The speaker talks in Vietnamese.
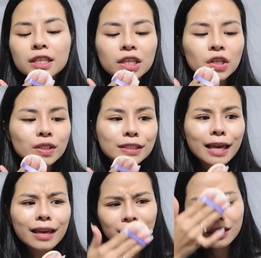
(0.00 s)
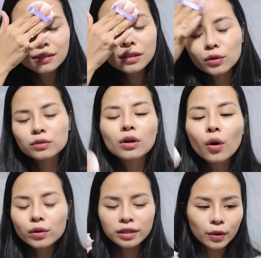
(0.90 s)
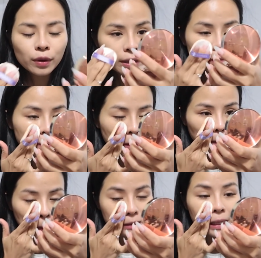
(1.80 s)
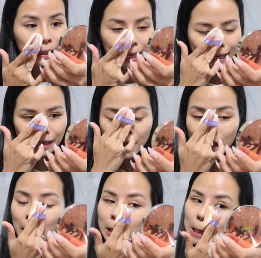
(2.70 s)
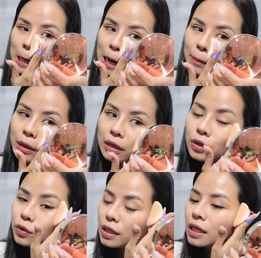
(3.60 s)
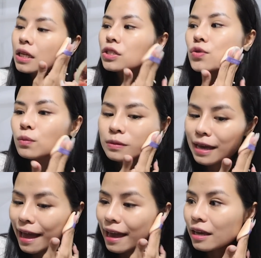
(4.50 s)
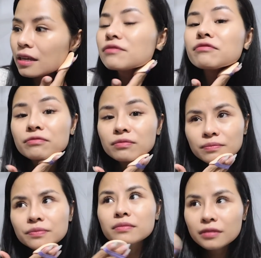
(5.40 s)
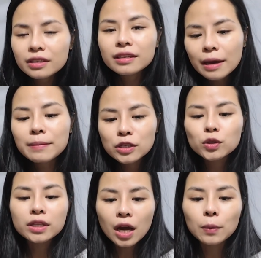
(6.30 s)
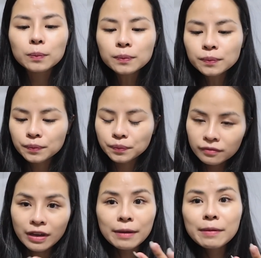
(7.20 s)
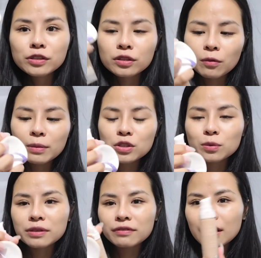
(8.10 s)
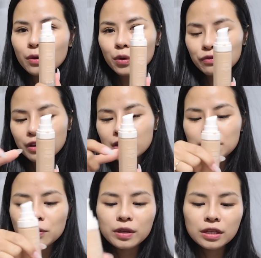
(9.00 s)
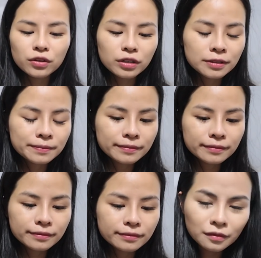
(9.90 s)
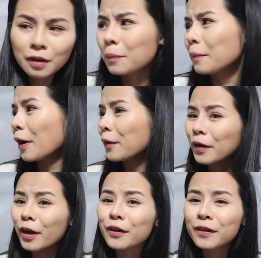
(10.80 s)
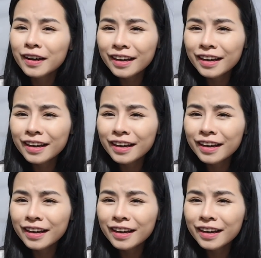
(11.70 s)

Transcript: ấy, thì nó sẽ kiểu lộ những cái khuyết điểm trên mặt mình rất là nhanh. Thế nên là mình ưu tiên là dùng cái kem nền truyền thống. Và kem nền truyền thống mình dùng thì vẫn là của Fenty Beauty thôi. Mèo kêu